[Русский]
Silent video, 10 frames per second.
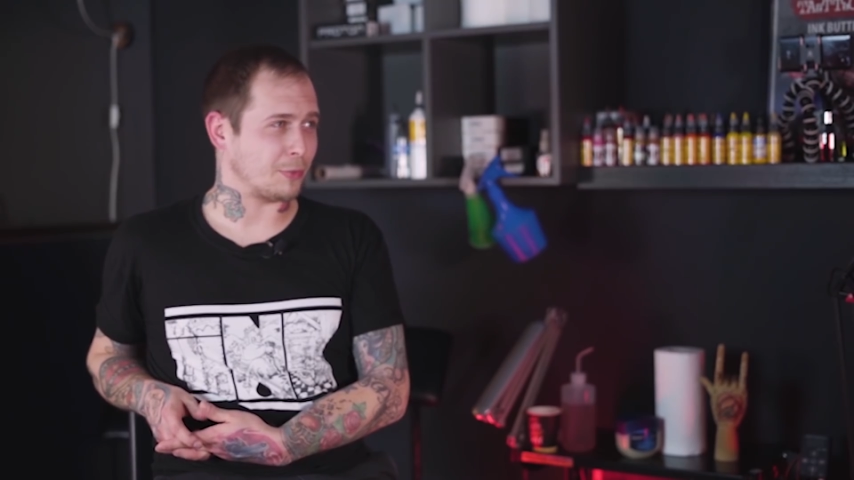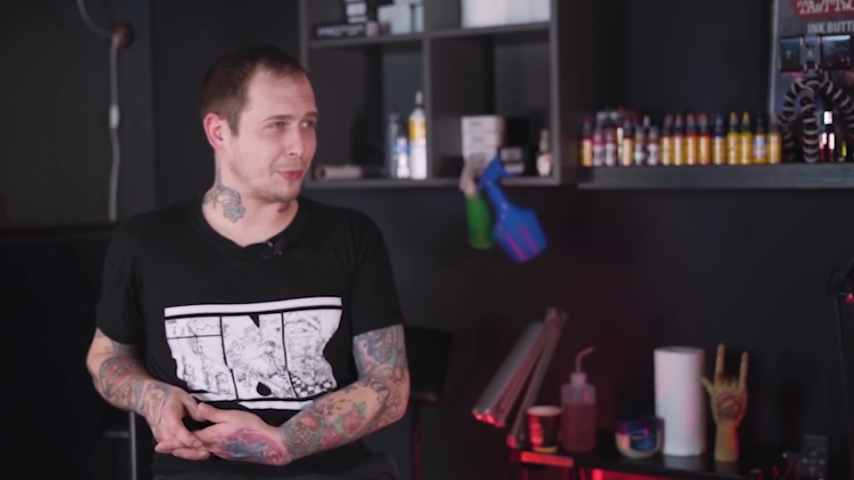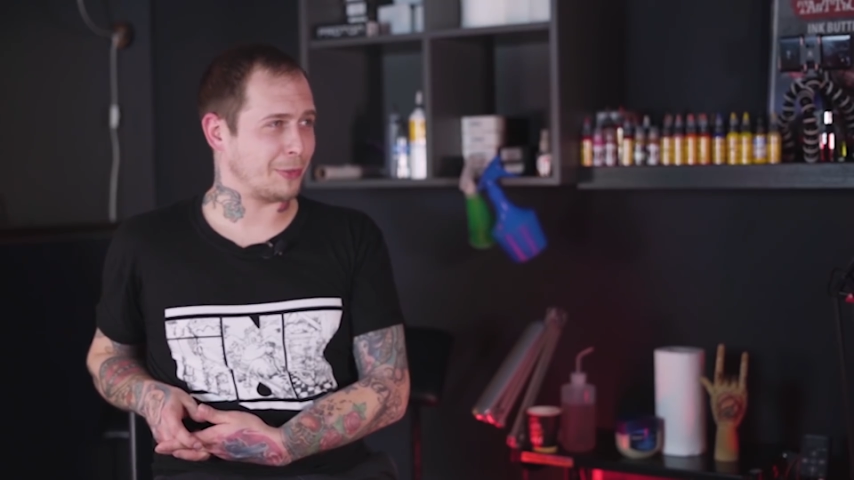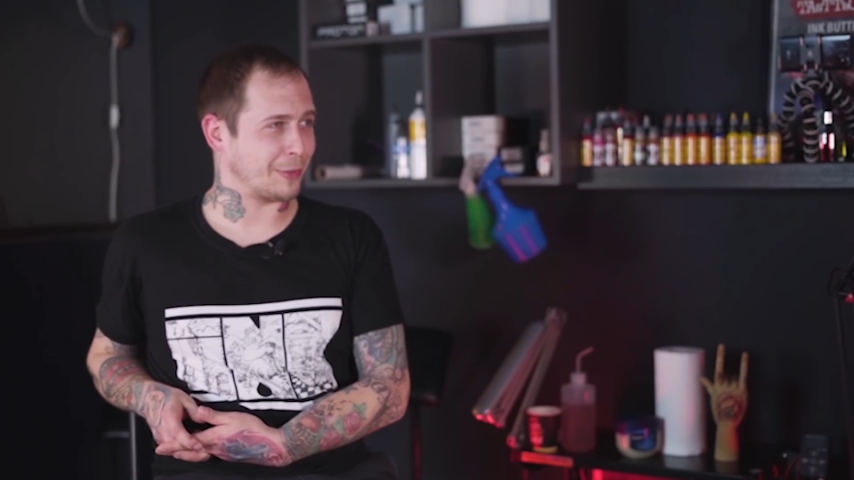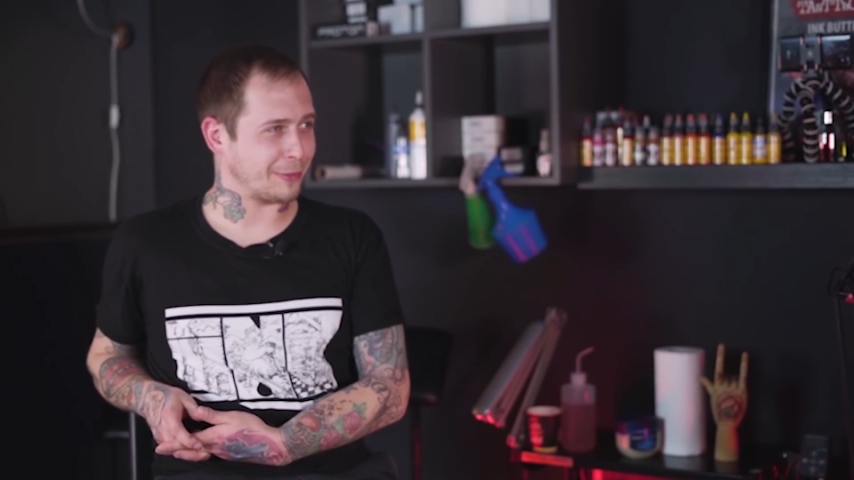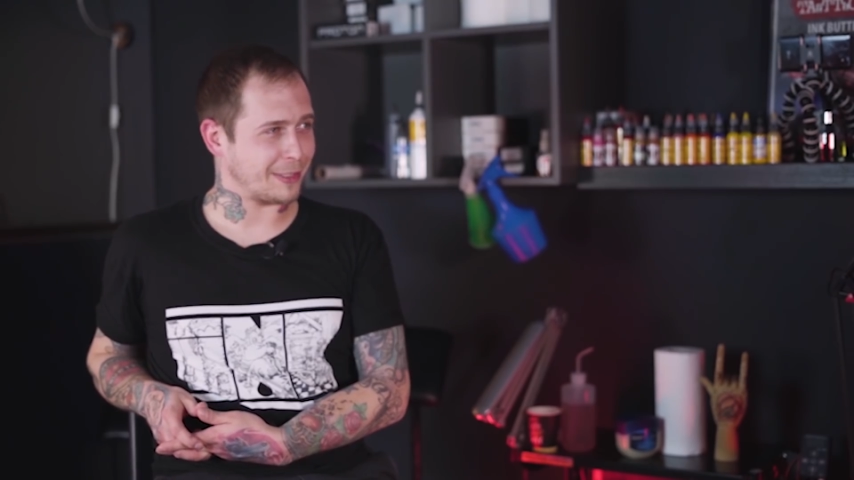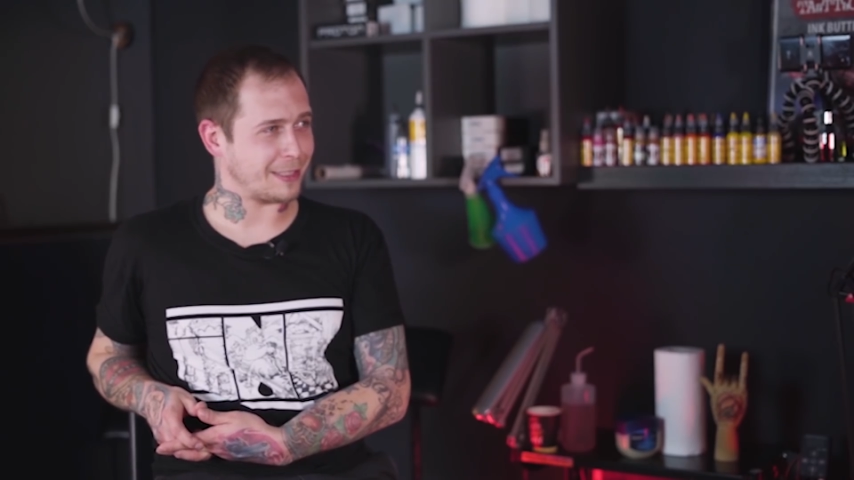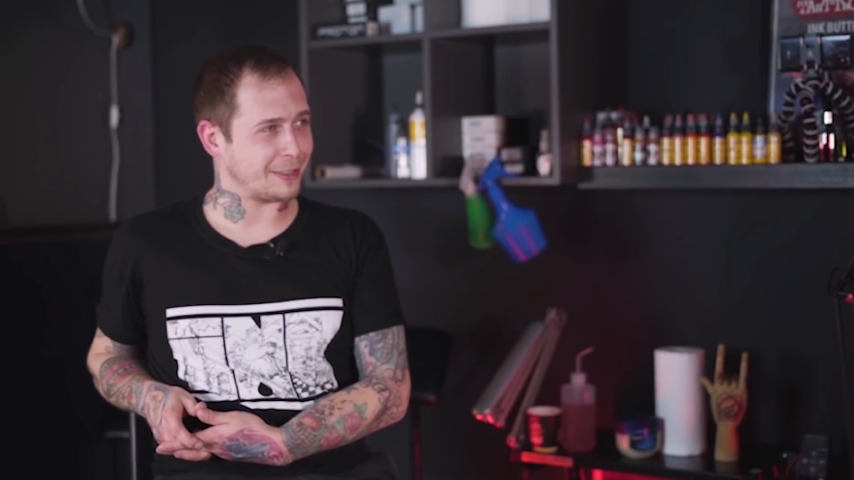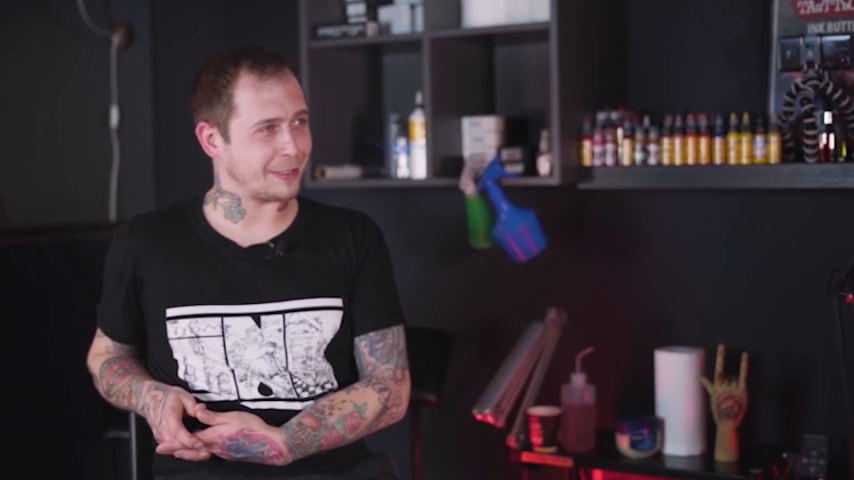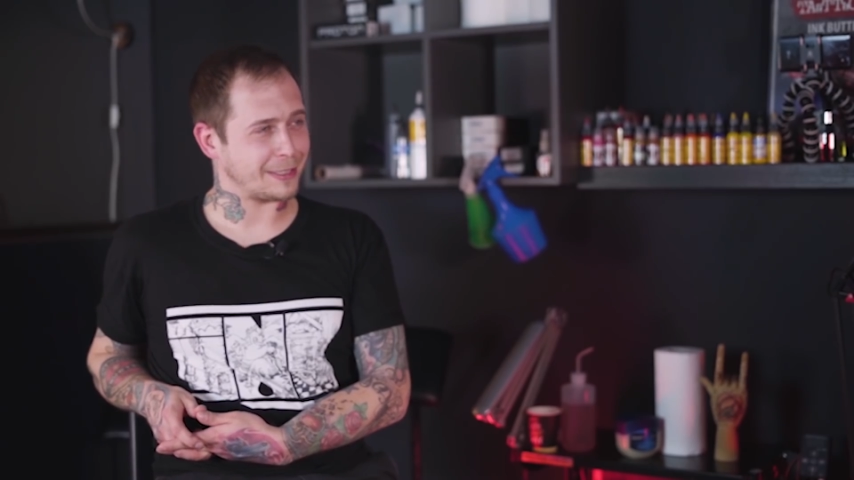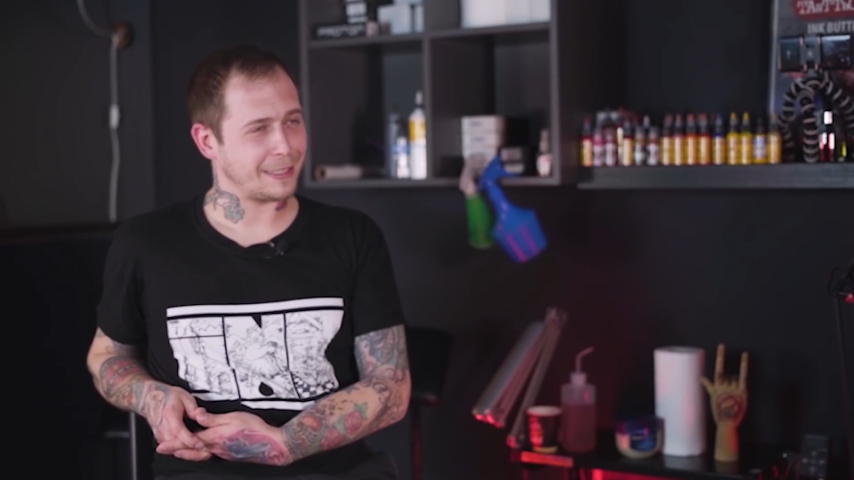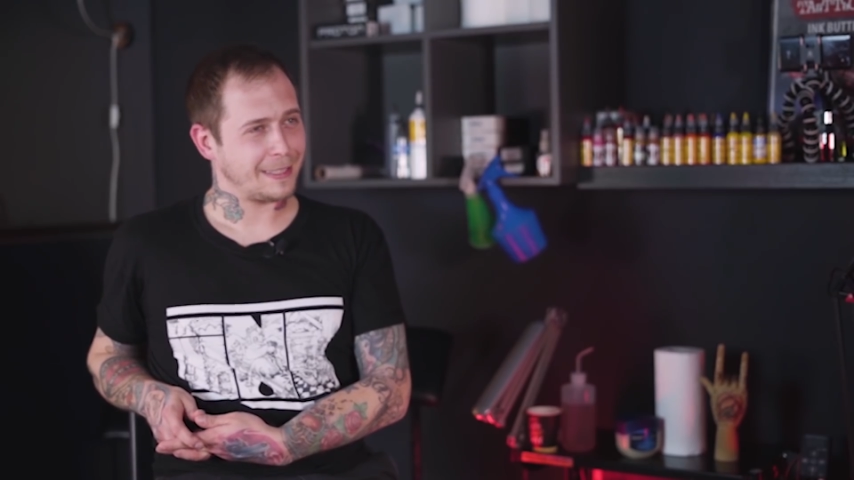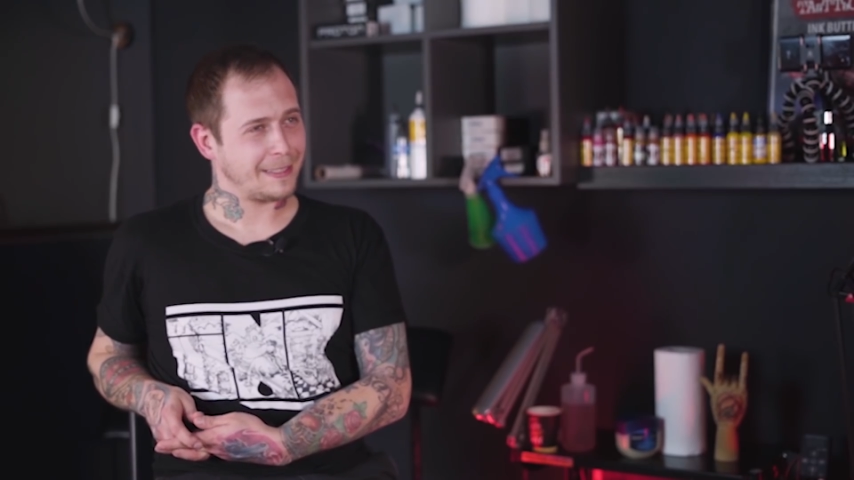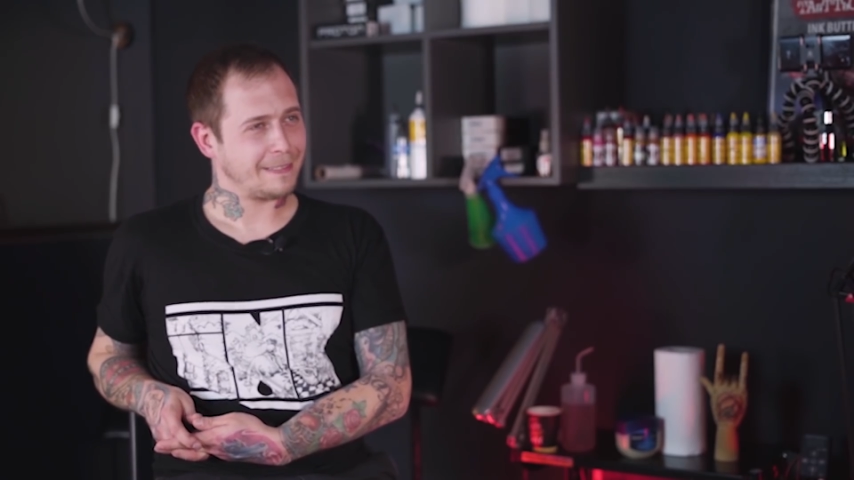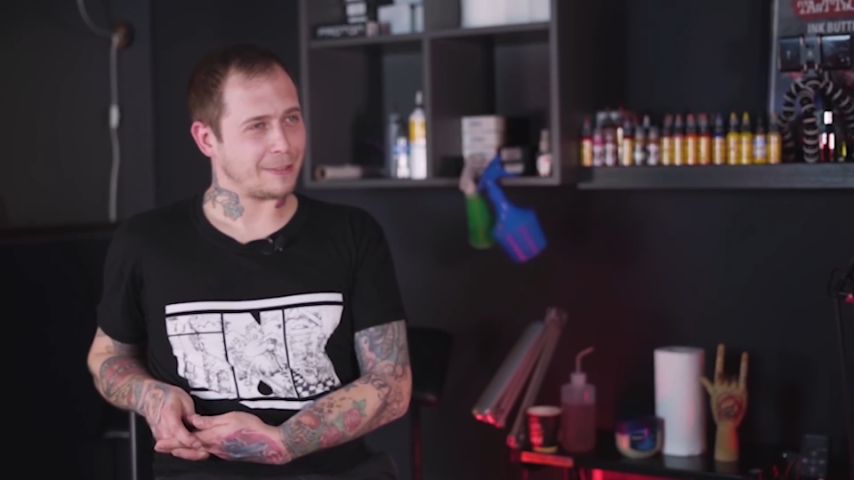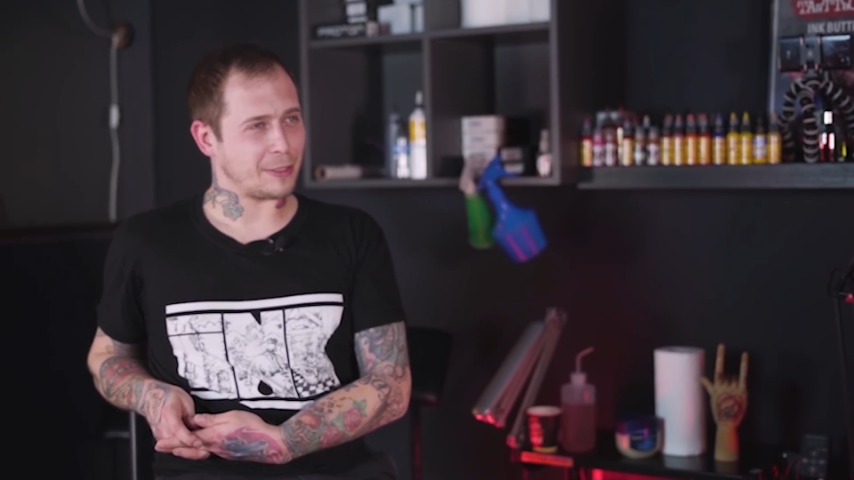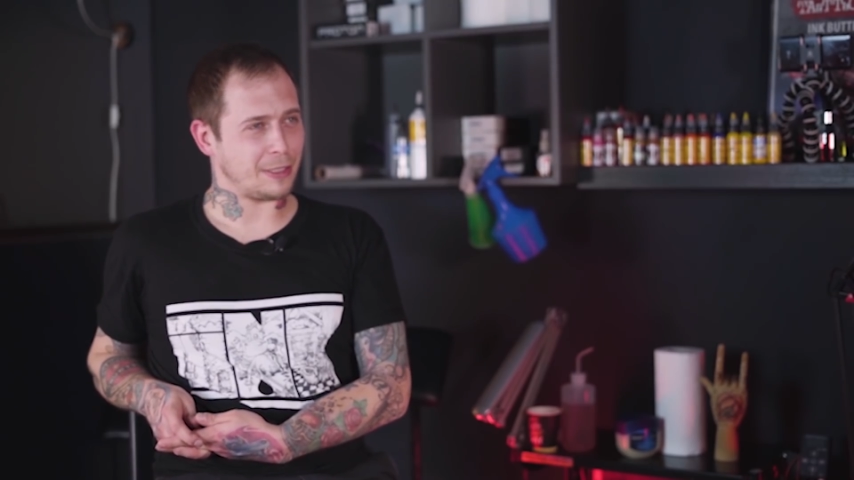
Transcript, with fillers: татуировки делать. То